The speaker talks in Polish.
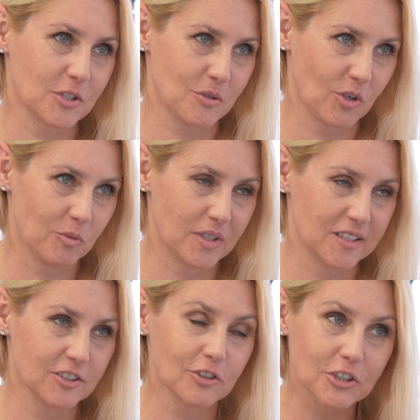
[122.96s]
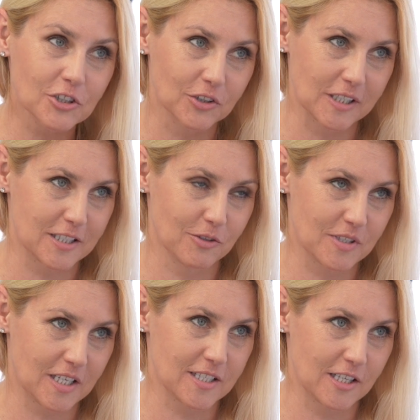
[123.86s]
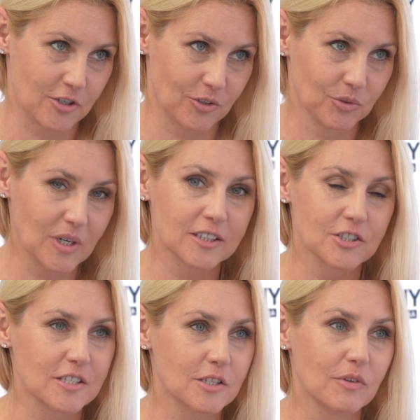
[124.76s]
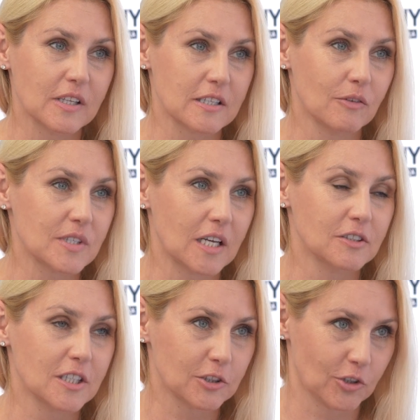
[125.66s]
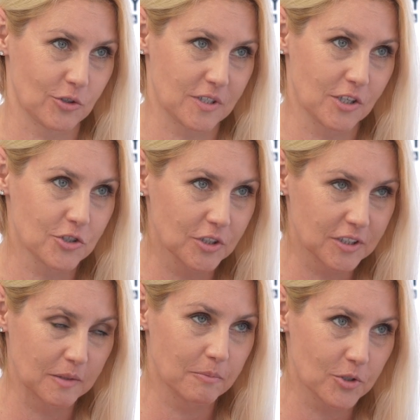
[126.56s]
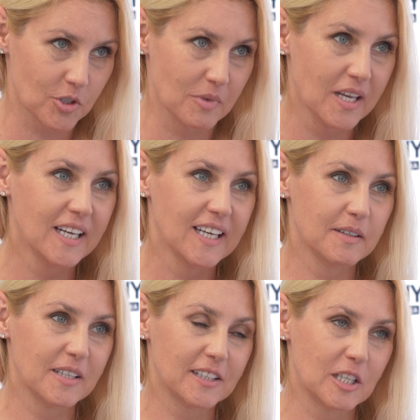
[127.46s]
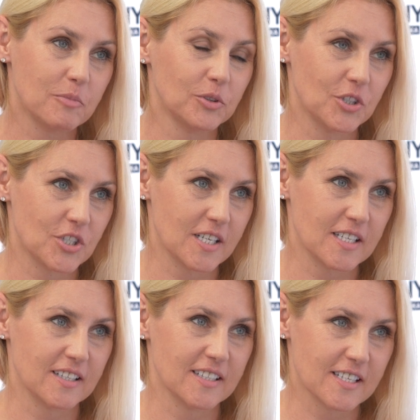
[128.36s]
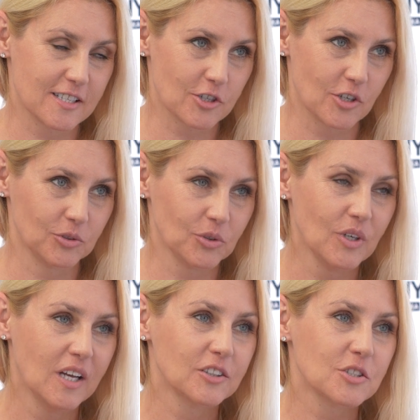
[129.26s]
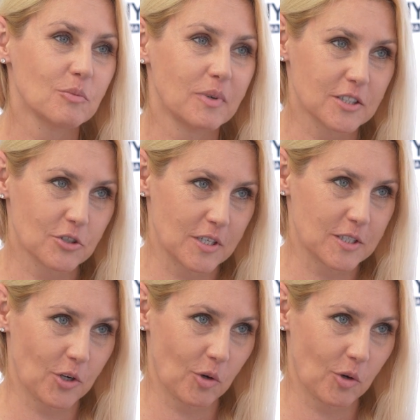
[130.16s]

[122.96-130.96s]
to są kobiety i to nie tylko na stanowiskach zarządu, ale też na stanowiskach dyrektorskich, czyli ten poziom jeden poniżej zarządu, to są bardzo często